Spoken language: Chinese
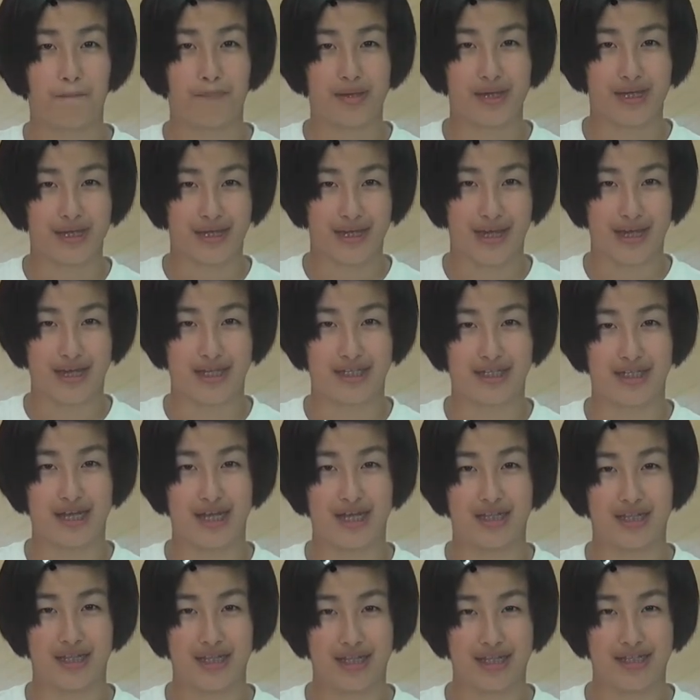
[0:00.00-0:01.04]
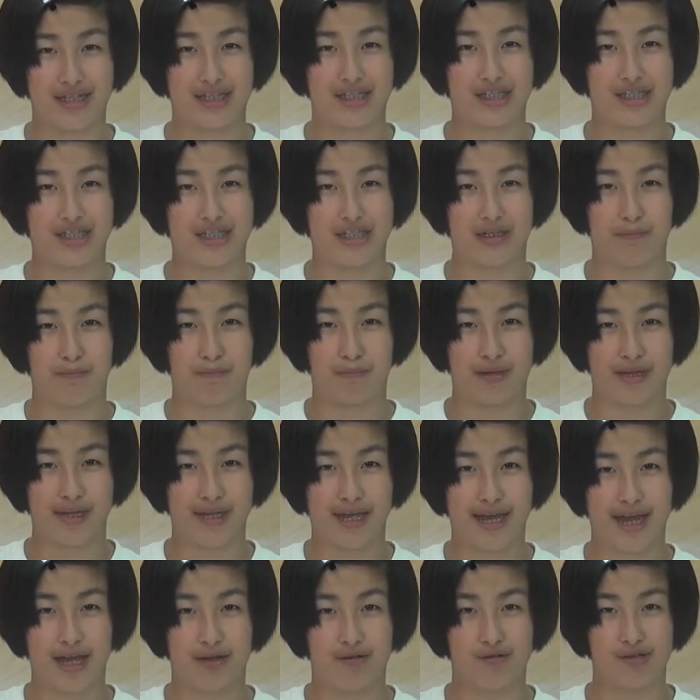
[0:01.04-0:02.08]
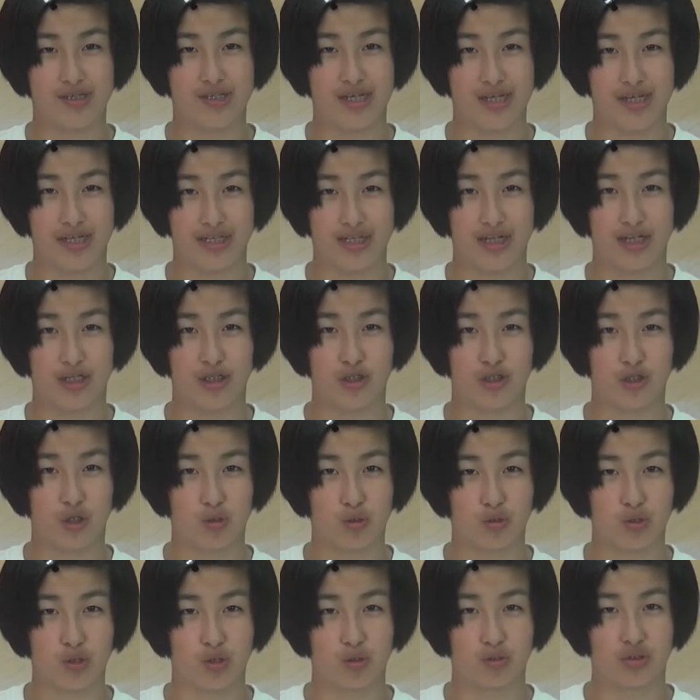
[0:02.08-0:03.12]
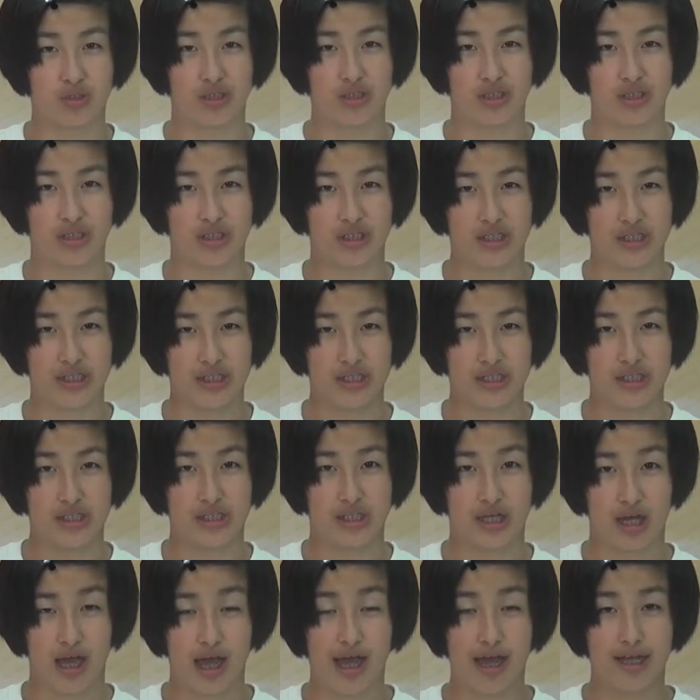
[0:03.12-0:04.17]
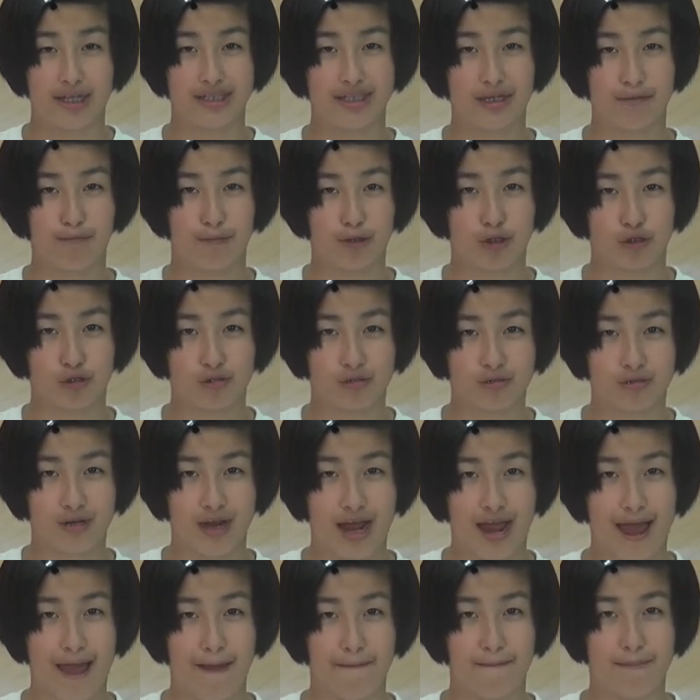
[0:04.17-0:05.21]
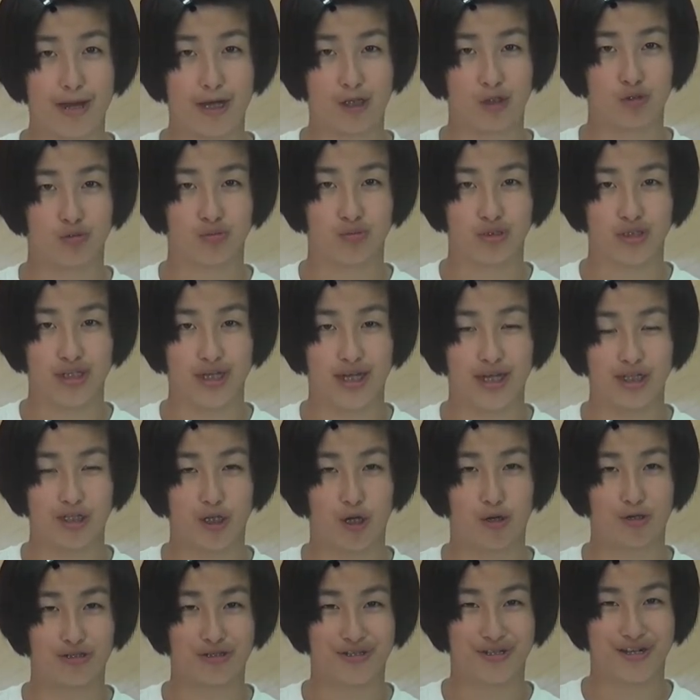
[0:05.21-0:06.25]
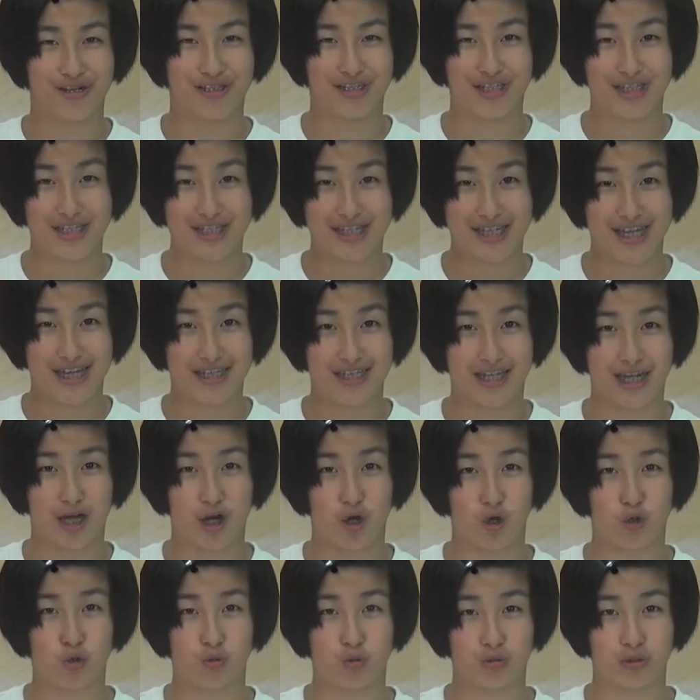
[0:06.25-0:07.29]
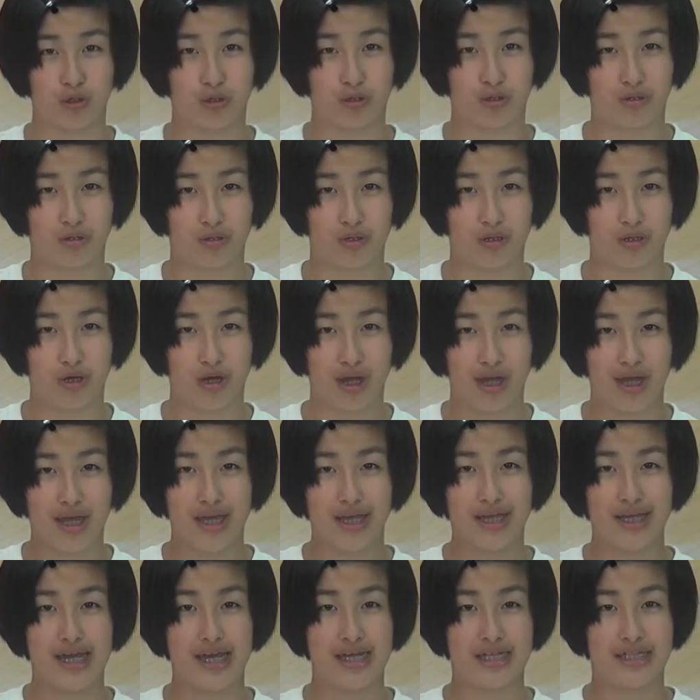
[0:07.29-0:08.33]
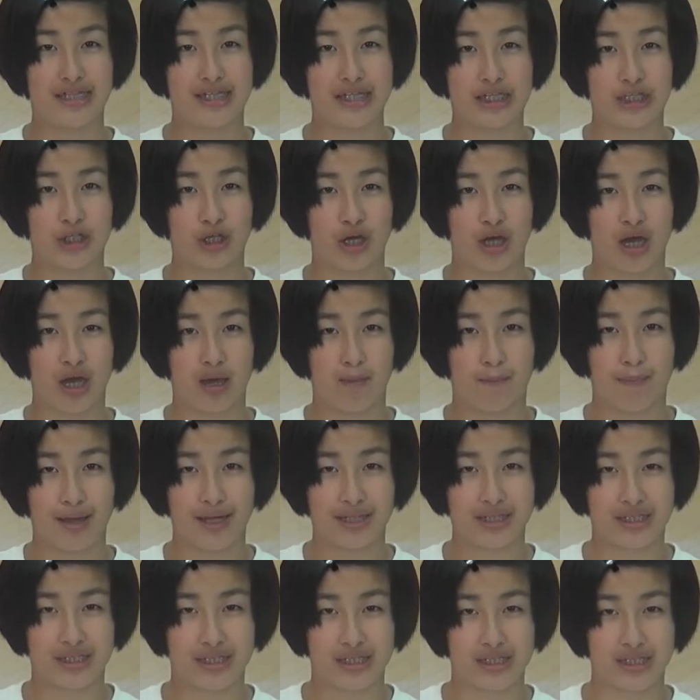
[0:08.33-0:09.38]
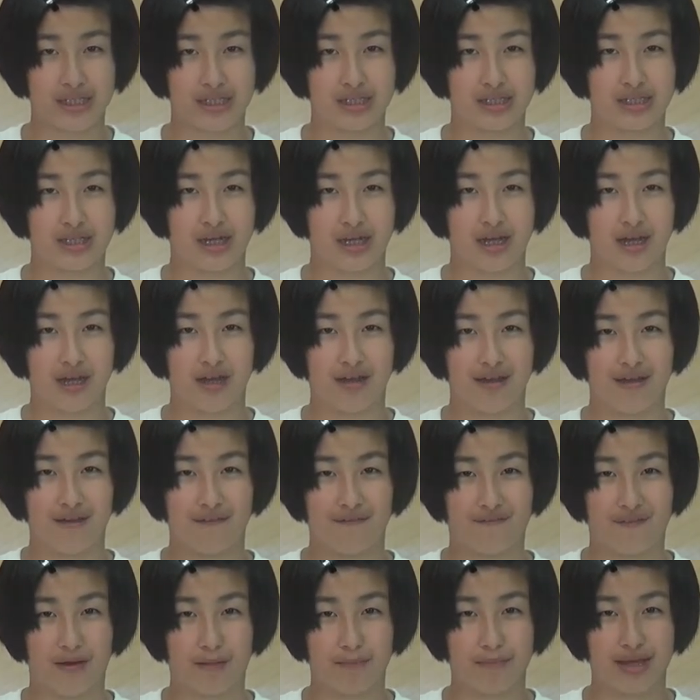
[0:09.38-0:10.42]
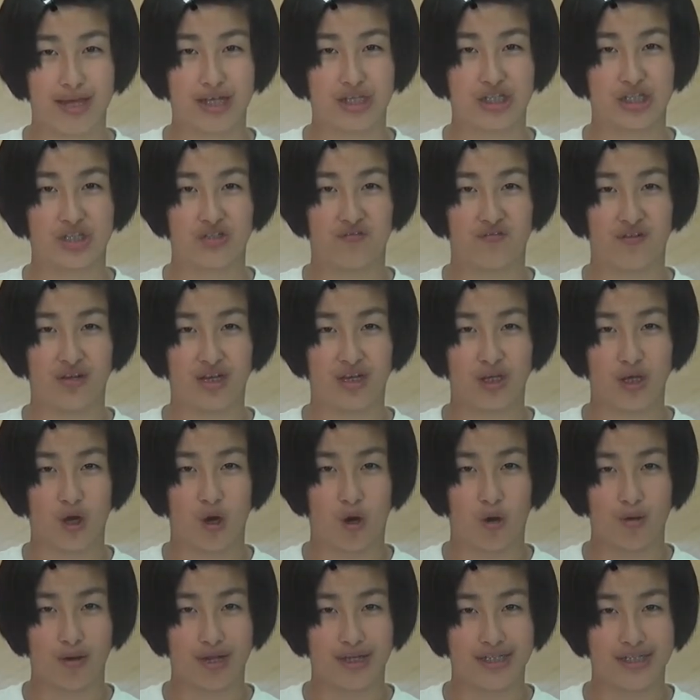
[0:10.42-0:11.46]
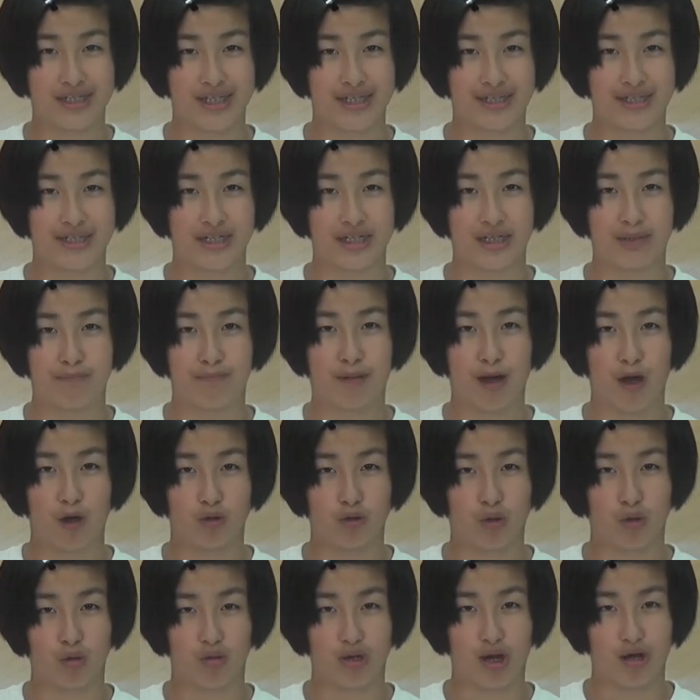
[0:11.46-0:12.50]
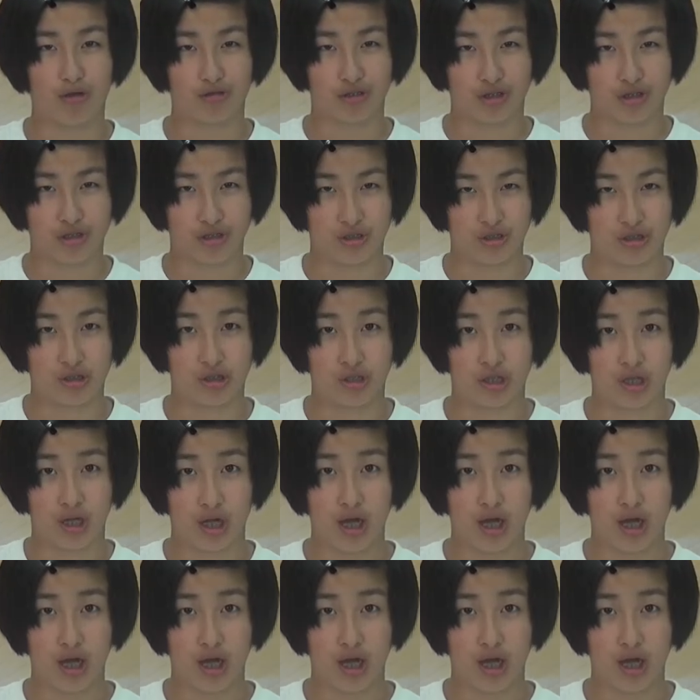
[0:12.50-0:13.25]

毕业典礼及毕业旅行等种种事迹，这本书还描述着同学之间的互动，以及对班级方面十分有远见的暴龙老师。